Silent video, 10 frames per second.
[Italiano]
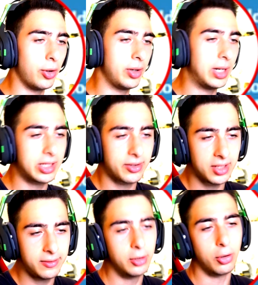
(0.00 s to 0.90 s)
poi un'altra
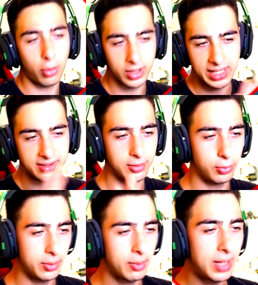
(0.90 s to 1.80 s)
scheda video no grazie
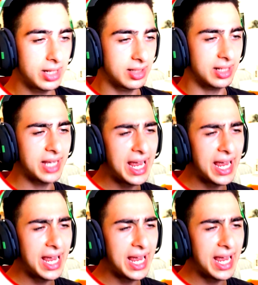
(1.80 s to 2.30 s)
una ma basta il